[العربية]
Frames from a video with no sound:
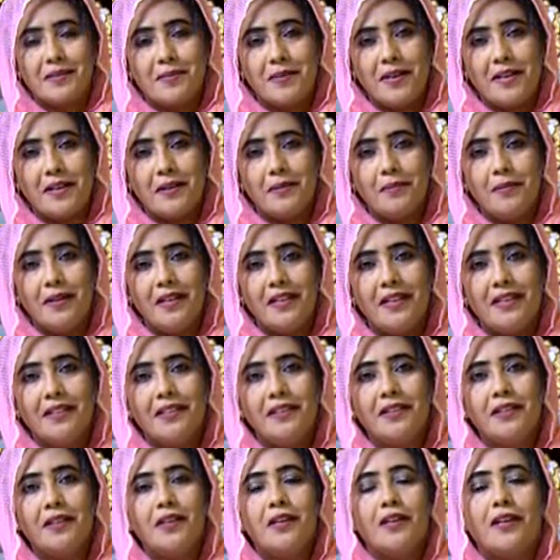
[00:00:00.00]
صباح البلد
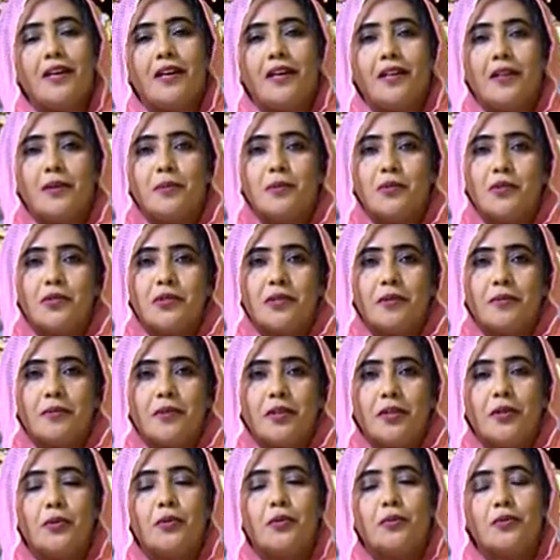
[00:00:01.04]
على
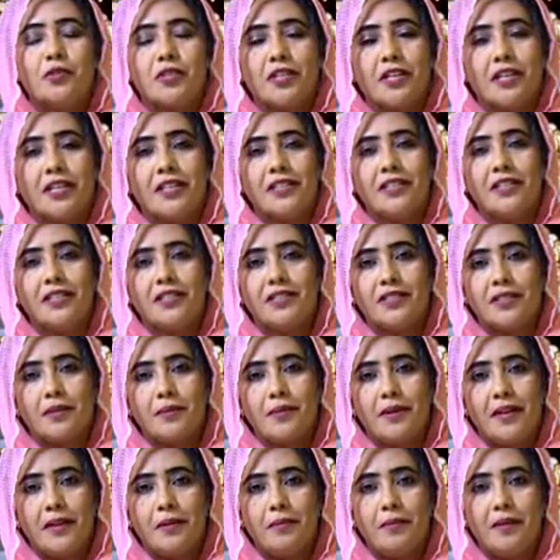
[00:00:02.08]
مستمعي ومشاهدي
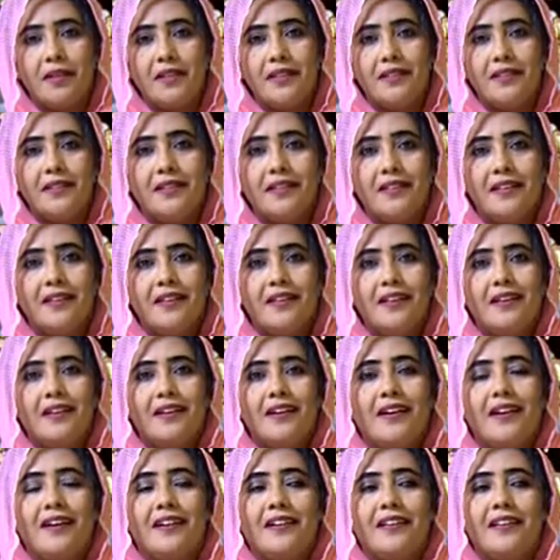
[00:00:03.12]
صباح البلد
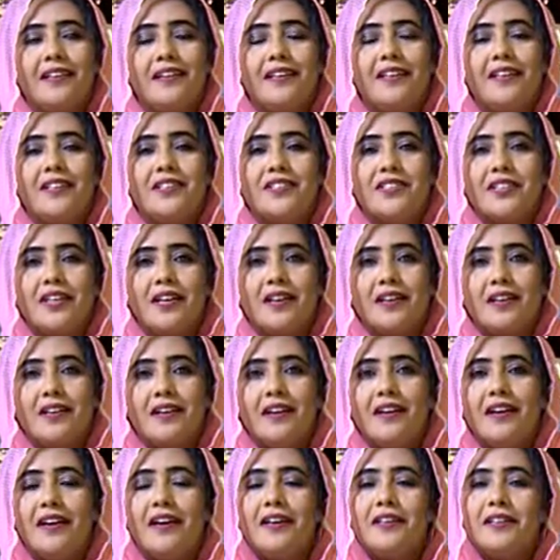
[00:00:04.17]
الليلة إن شاء
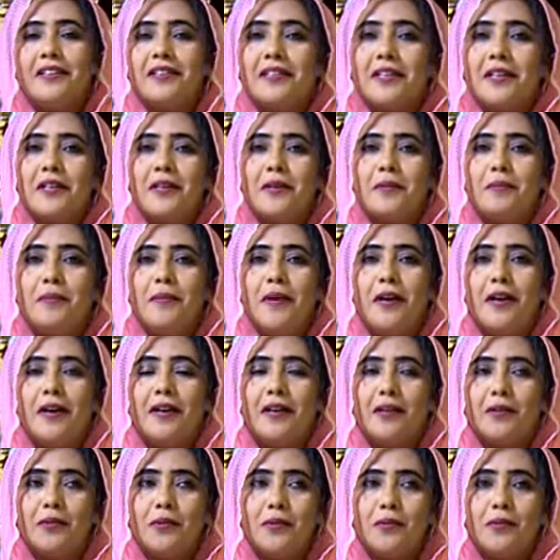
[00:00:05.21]
الله هنتكلم
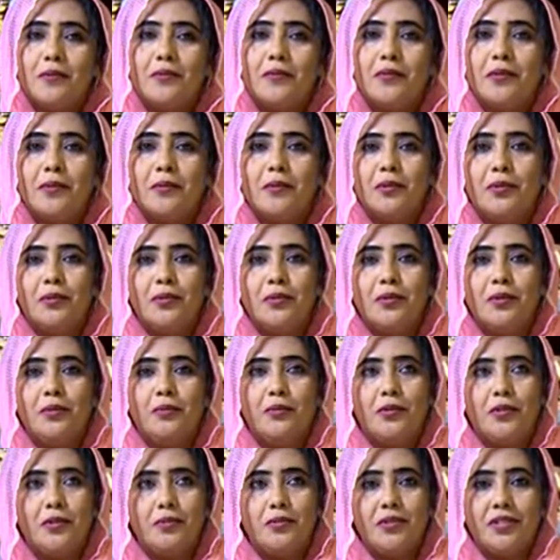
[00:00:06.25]
معاكم في موضوع
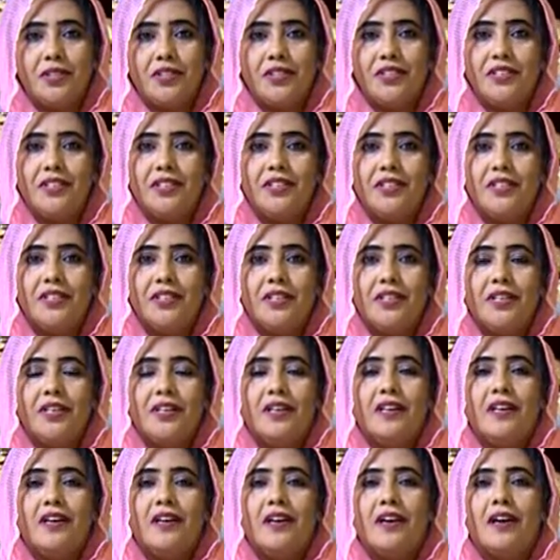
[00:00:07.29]
مهم شديد
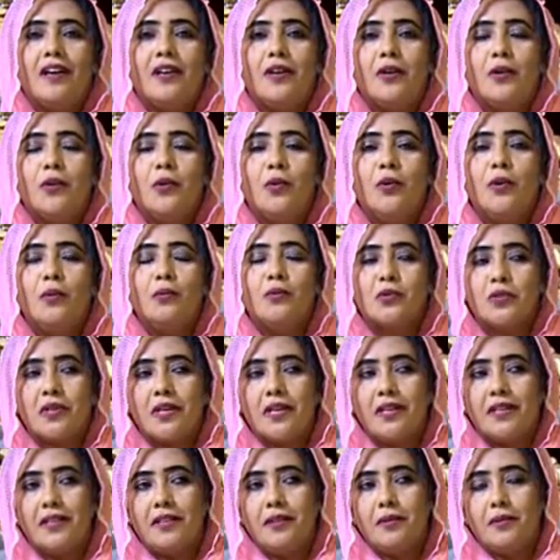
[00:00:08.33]
اللي هو
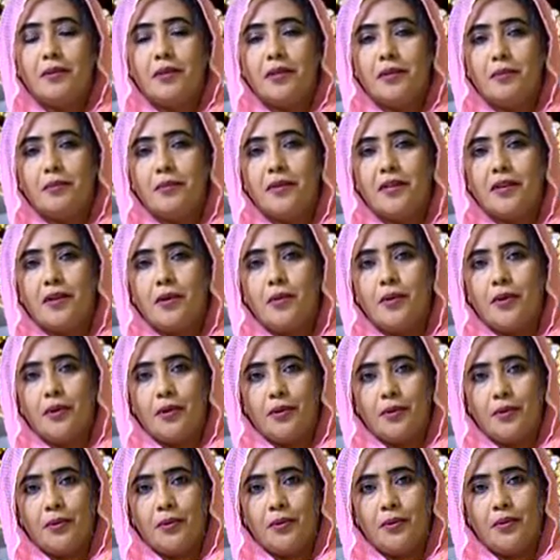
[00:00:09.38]
المساندة بين المرأة
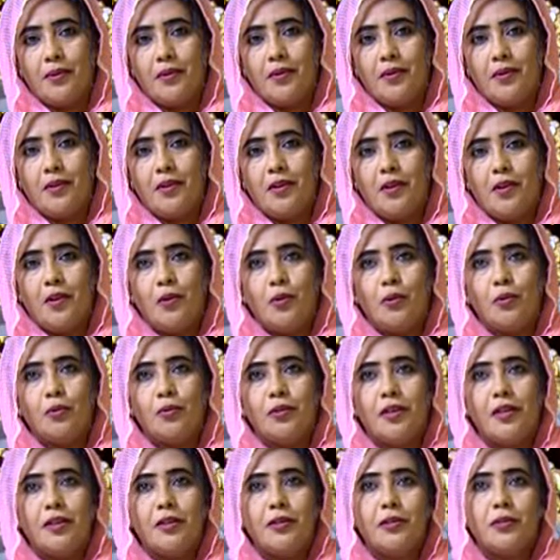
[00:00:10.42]
والرجل
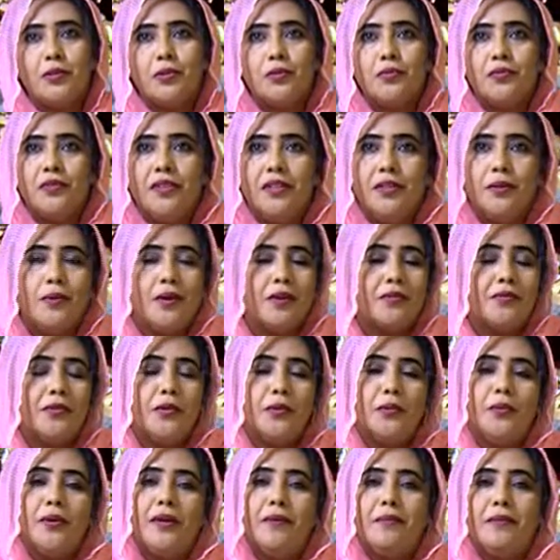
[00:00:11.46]
ودارين نشوف نحن
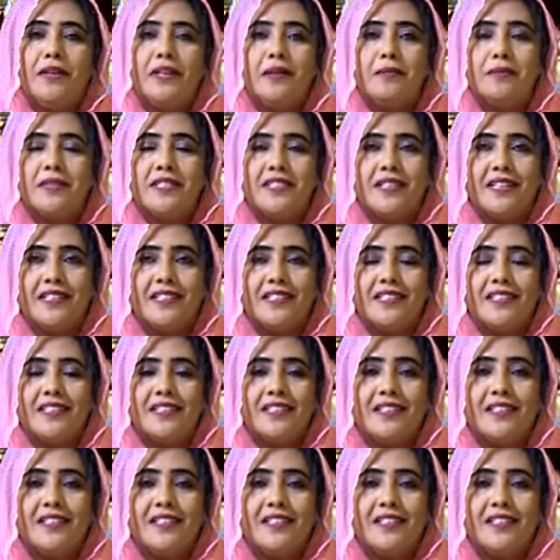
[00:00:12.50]
واقفين وين من المسألة دي